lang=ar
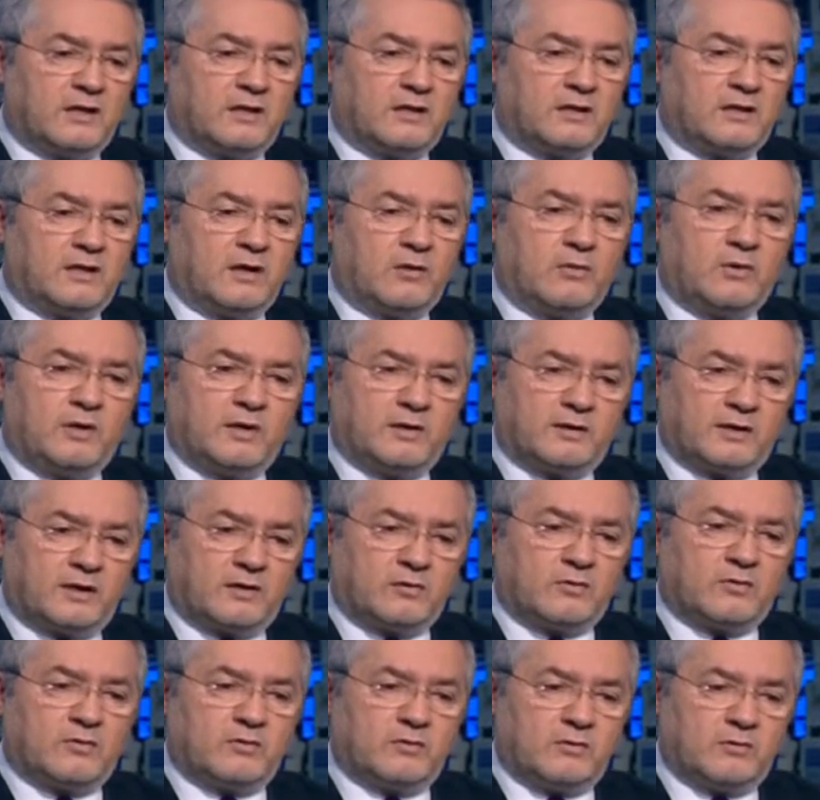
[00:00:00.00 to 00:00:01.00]
الدولة
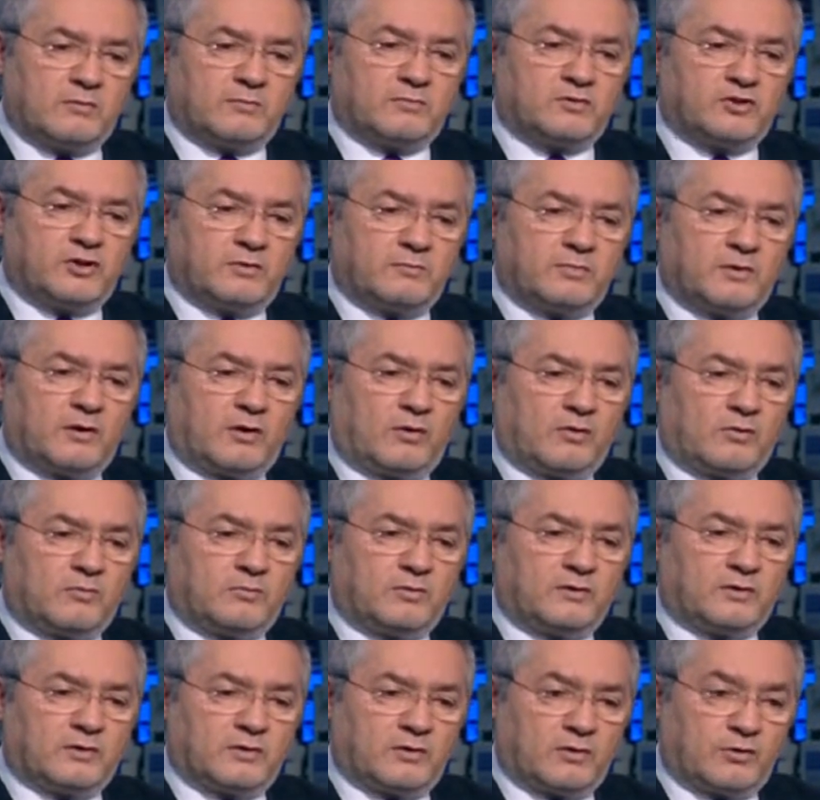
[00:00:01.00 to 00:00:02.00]
تقول
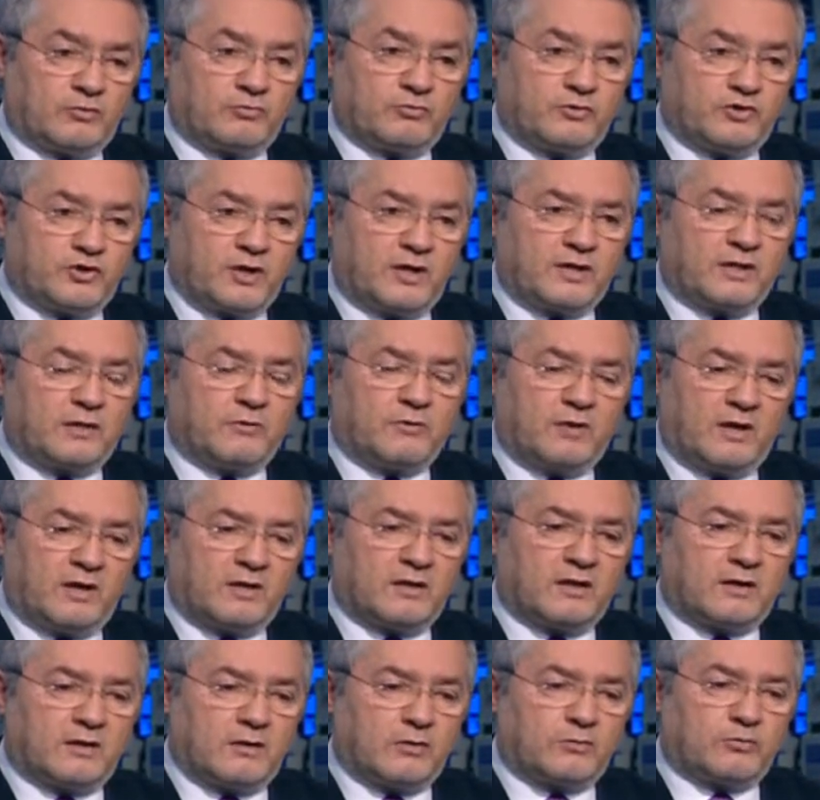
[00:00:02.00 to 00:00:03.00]
بخطوة جيدة
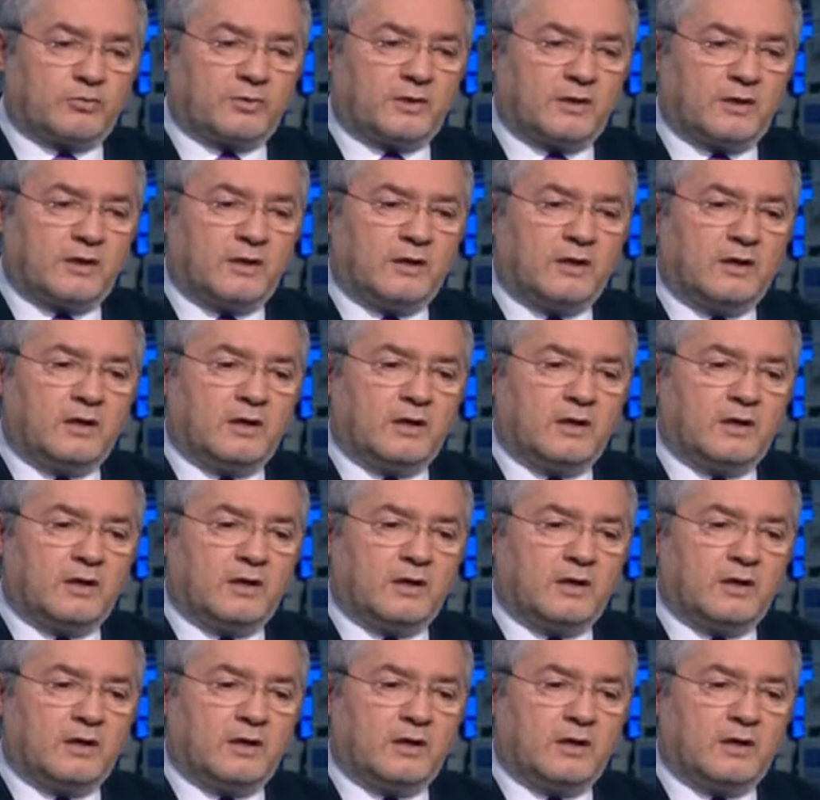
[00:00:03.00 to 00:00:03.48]
وهذه الخطوة